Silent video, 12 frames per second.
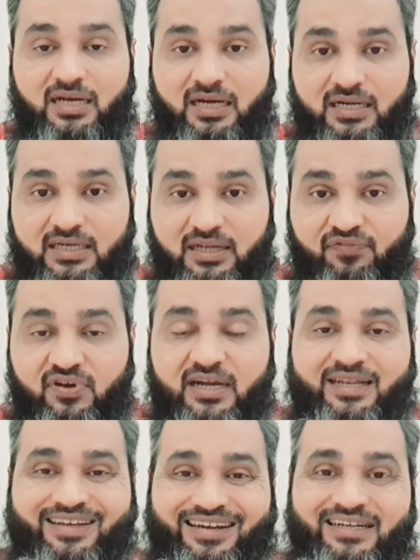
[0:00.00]

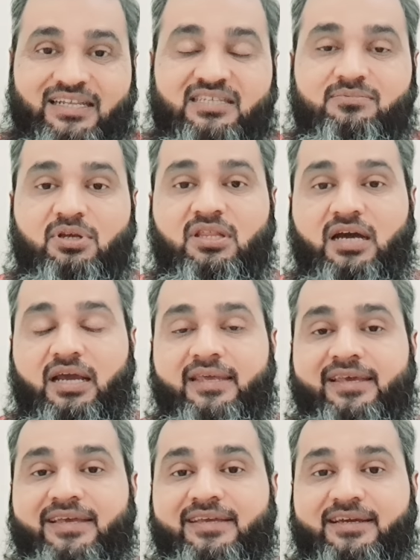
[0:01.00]
डिफरेंट कंट्रीज़ में था कि
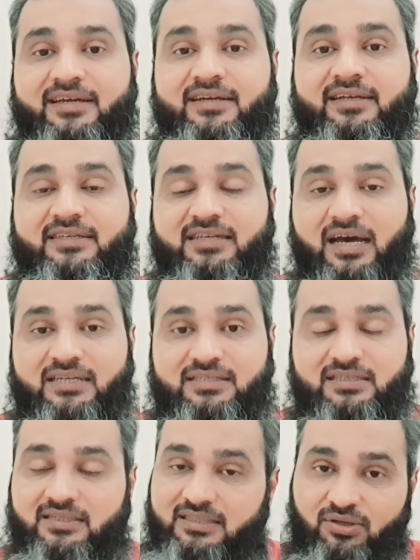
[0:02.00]
ये ये कंट्रीज़ आ
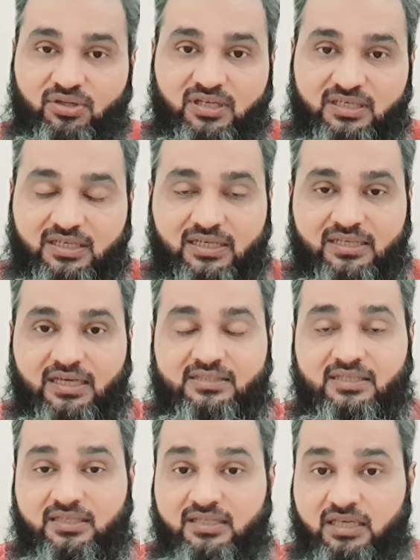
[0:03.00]
सकती हैं और ये ये नहीं आ
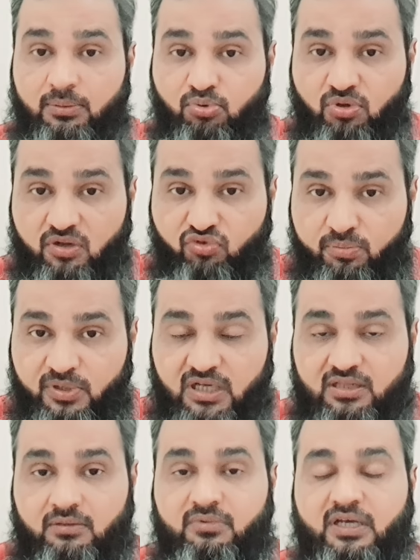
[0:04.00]
सकती अब उन्होंने वो भी
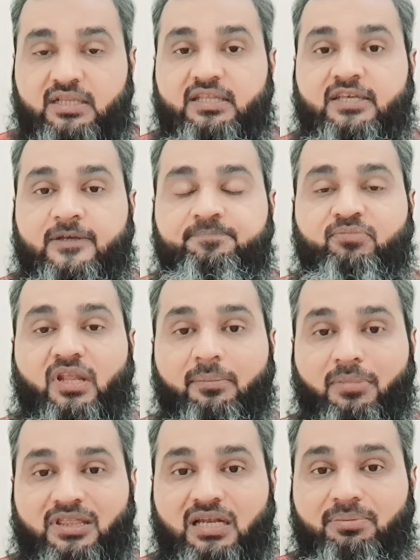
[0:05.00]
ख़त्म कर दी है
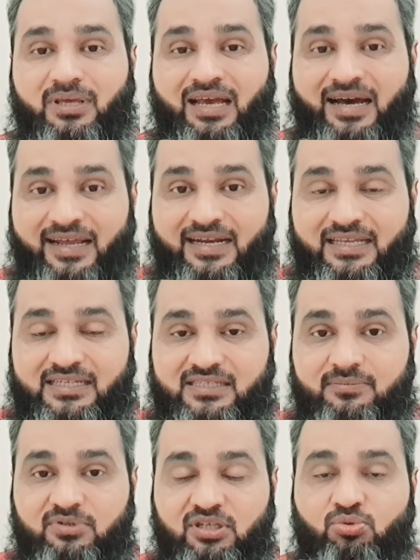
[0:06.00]
मतलब कि हर
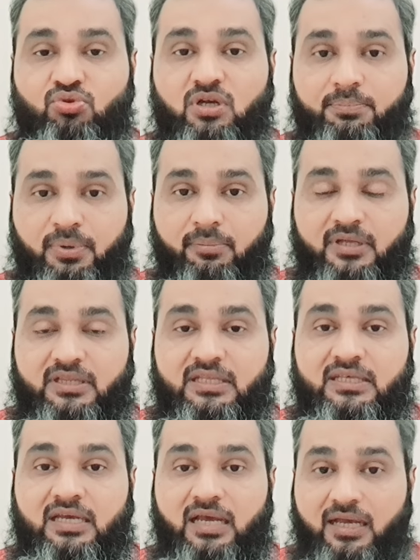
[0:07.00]
किस्म की उन्होंने
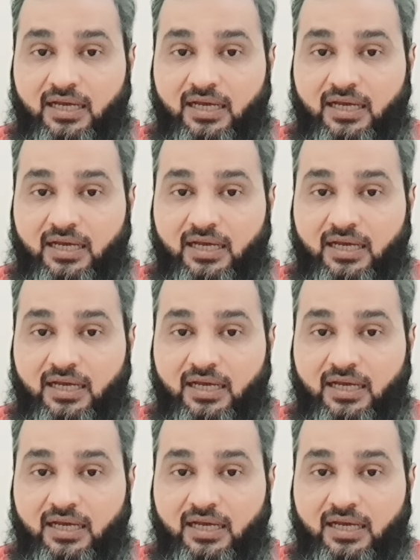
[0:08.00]
पाबंदी